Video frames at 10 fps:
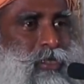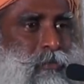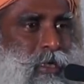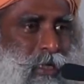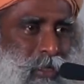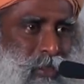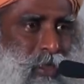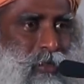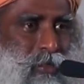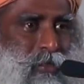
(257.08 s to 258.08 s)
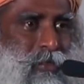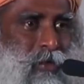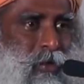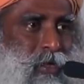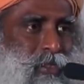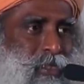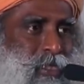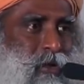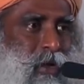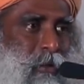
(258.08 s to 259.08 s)
ব্যস্ত কোনো মানে আছে নাকি
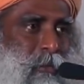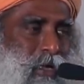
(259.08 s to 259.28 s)
পাগলামির মতো